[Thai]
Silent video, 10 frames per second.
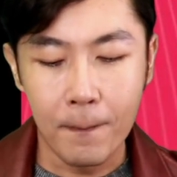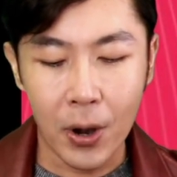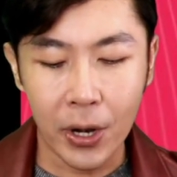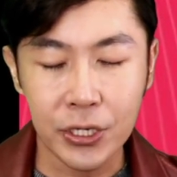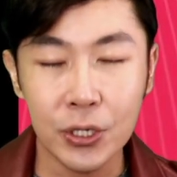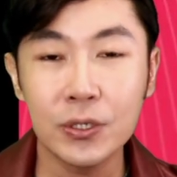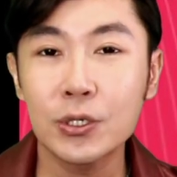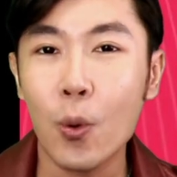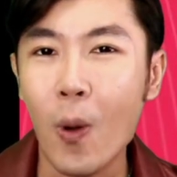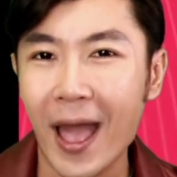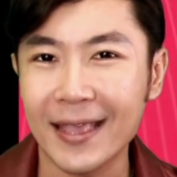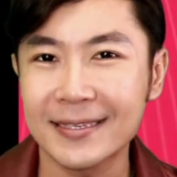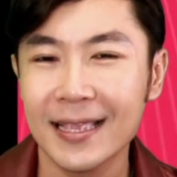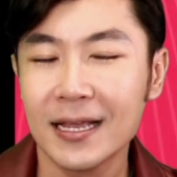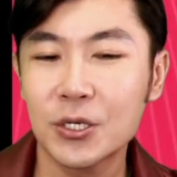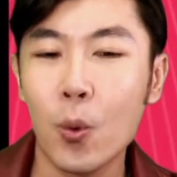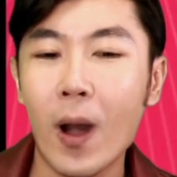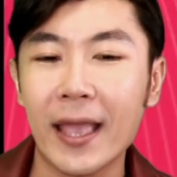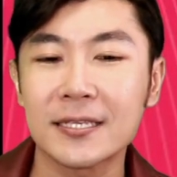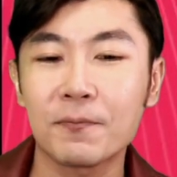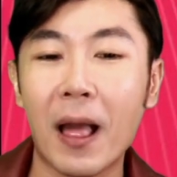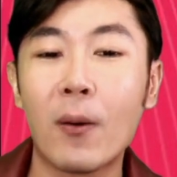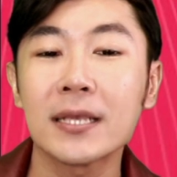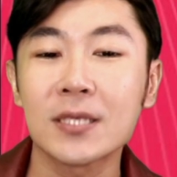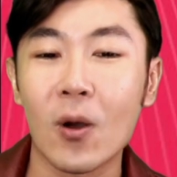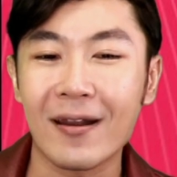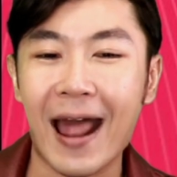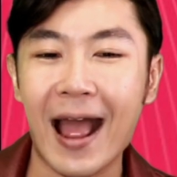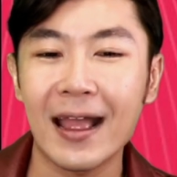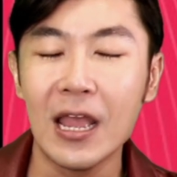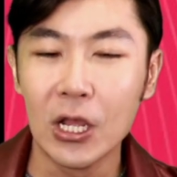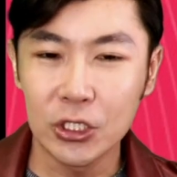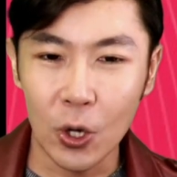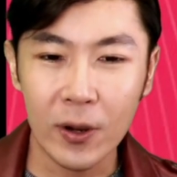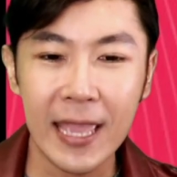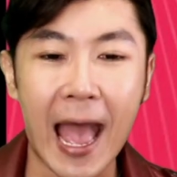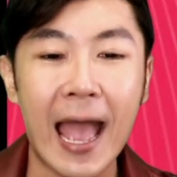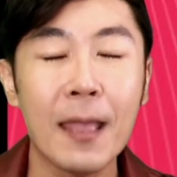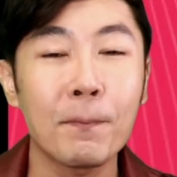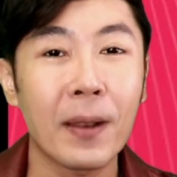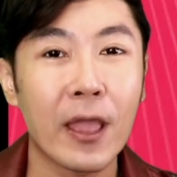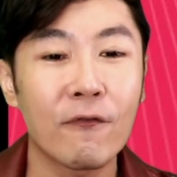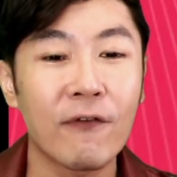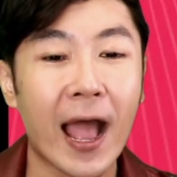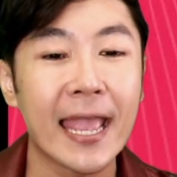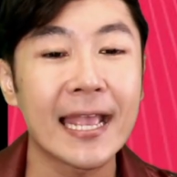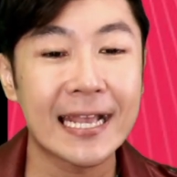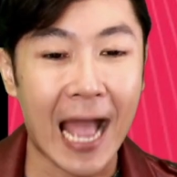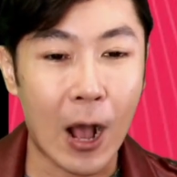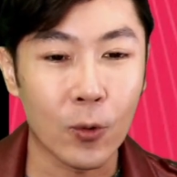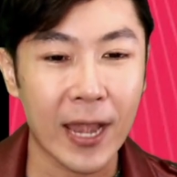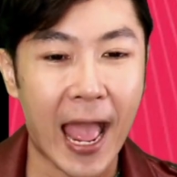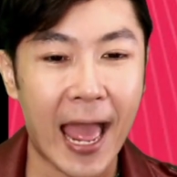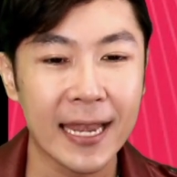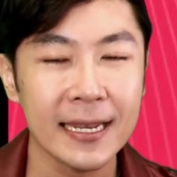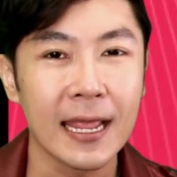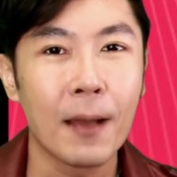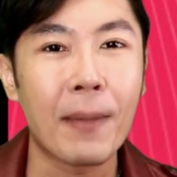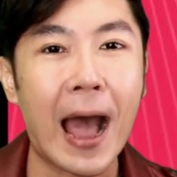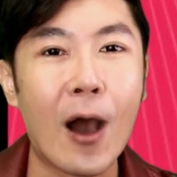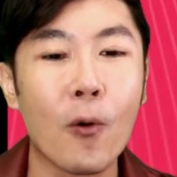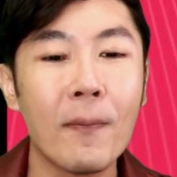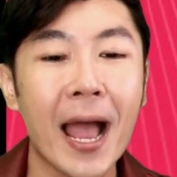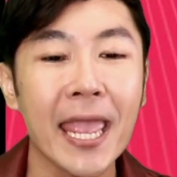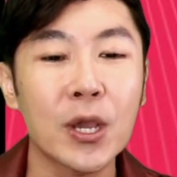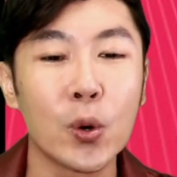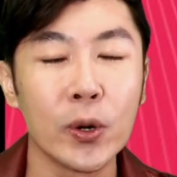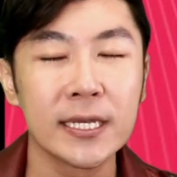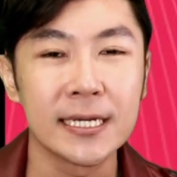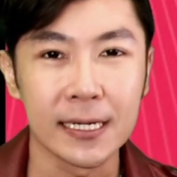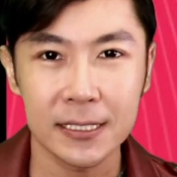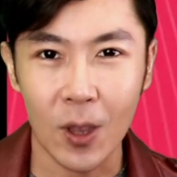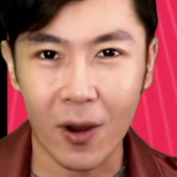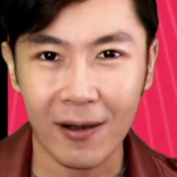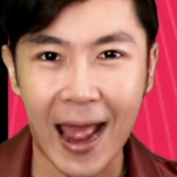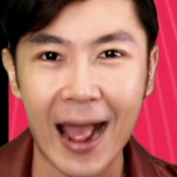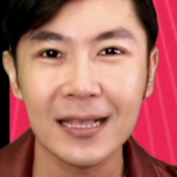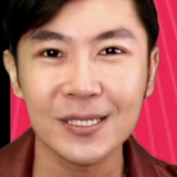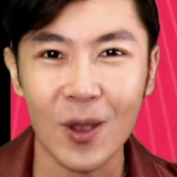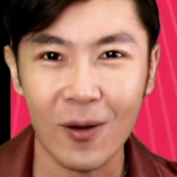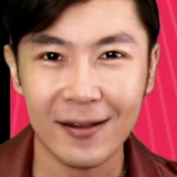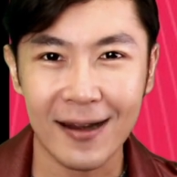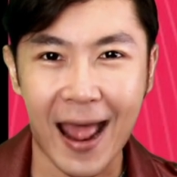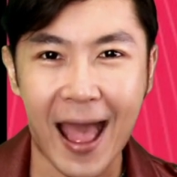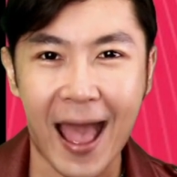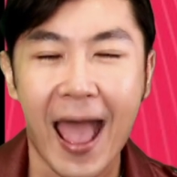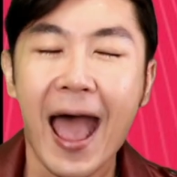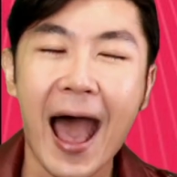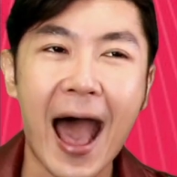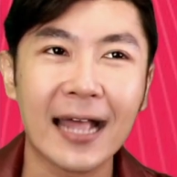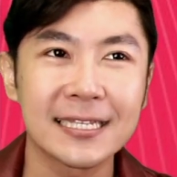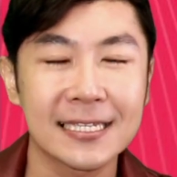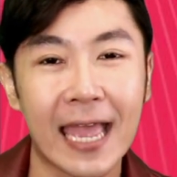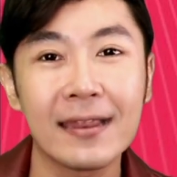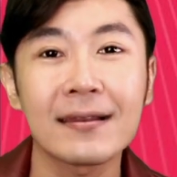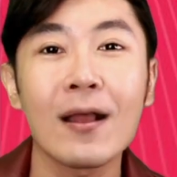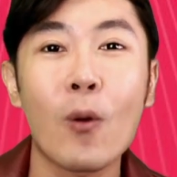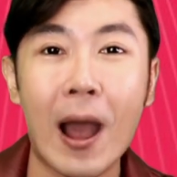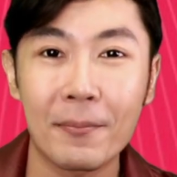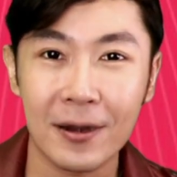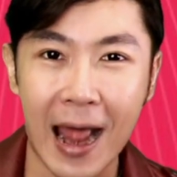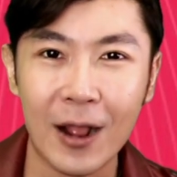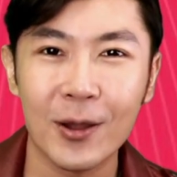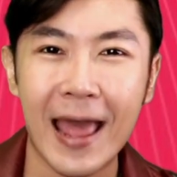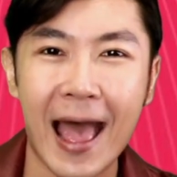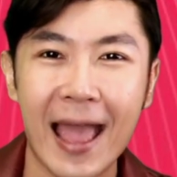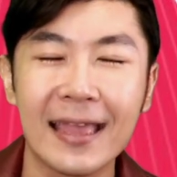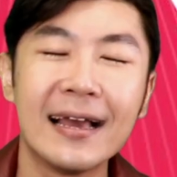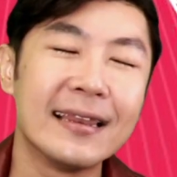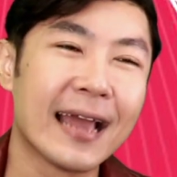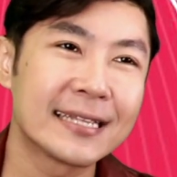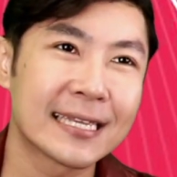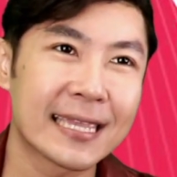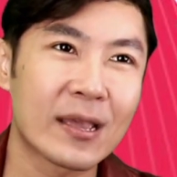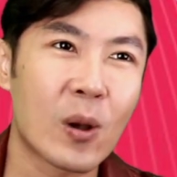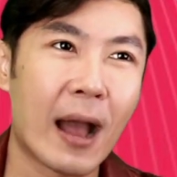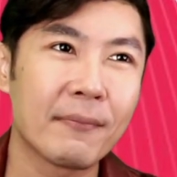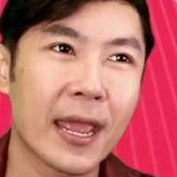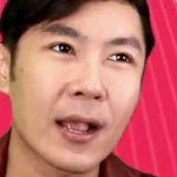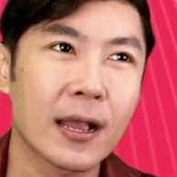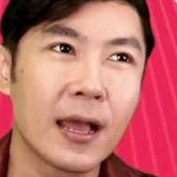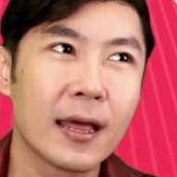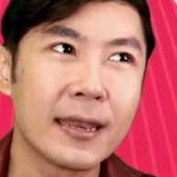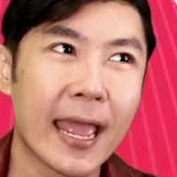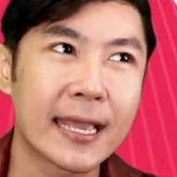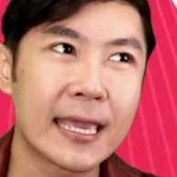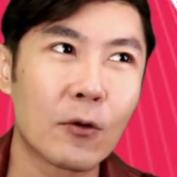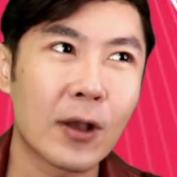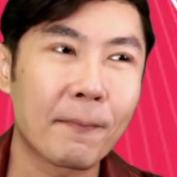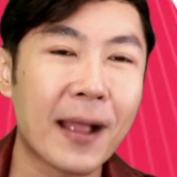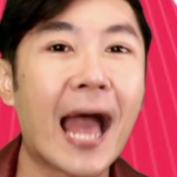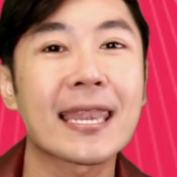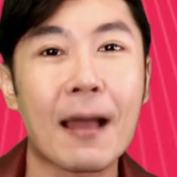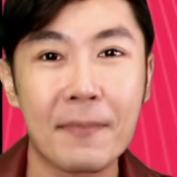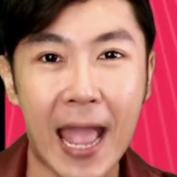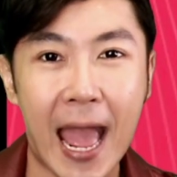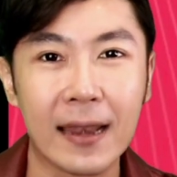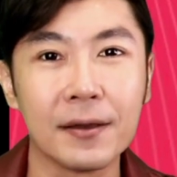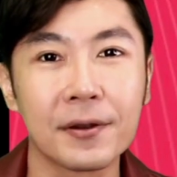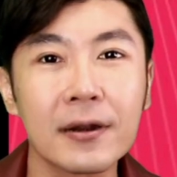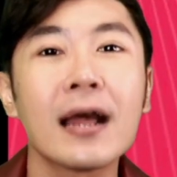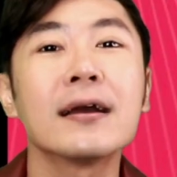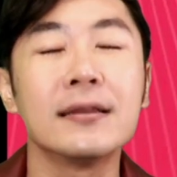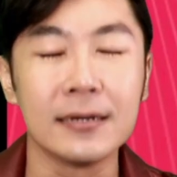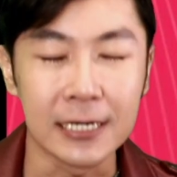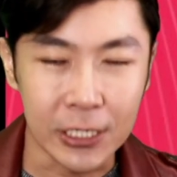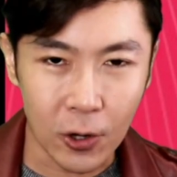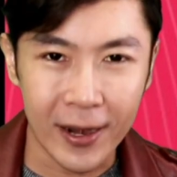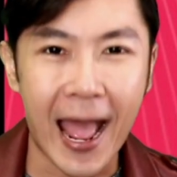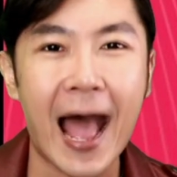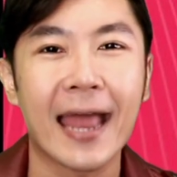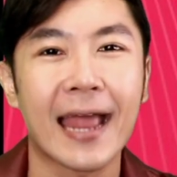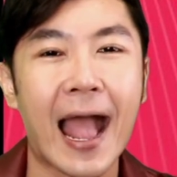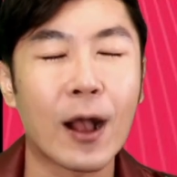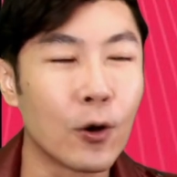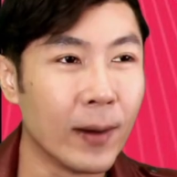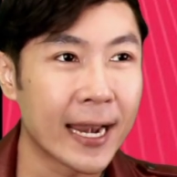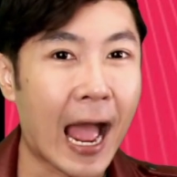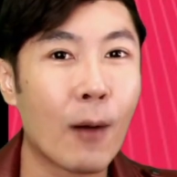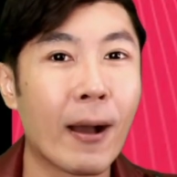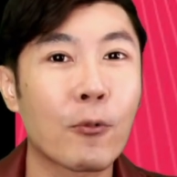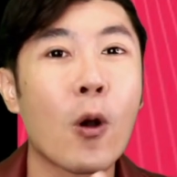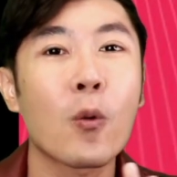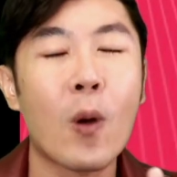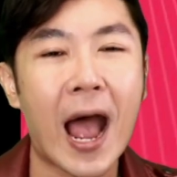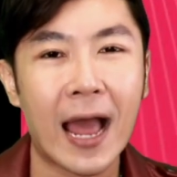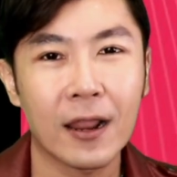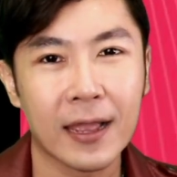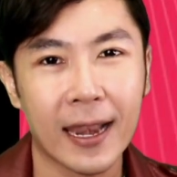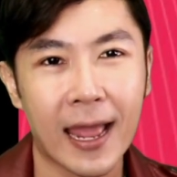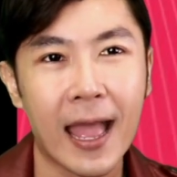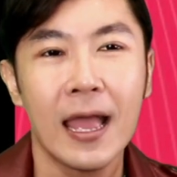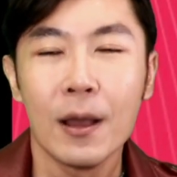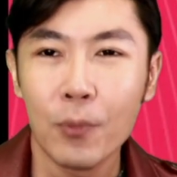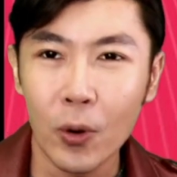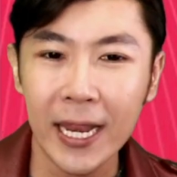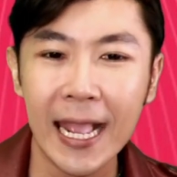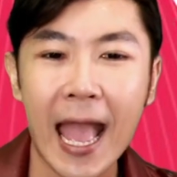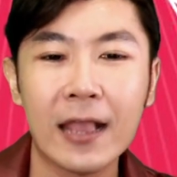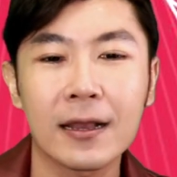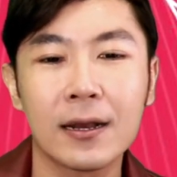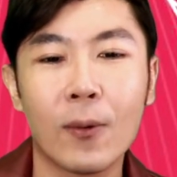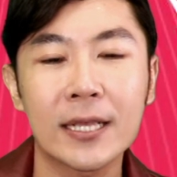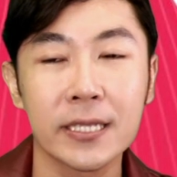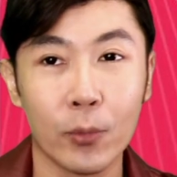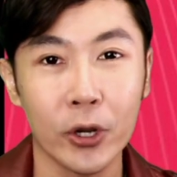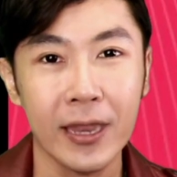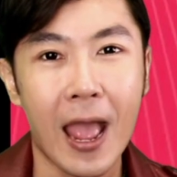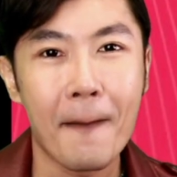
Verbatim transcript: burn you twice twice แปลว่าสองครั้ง จงอย่าให้เปลวไฟเก่านั้นเผาไหม้คุณถึง 2 ครั้ง 2 ครา อาจจะใช้ในเรื่องความรักก็ได้ หรืออาจจะตีความในในเกี่ยวกับการทำงานหรือเรื่องอื่นๆก็ได้นะฮะโคเบิร์ตเอาแบบกว้าง ๆแล้วกันนะพูดง่ายๆ ก็คือว่าสมมติ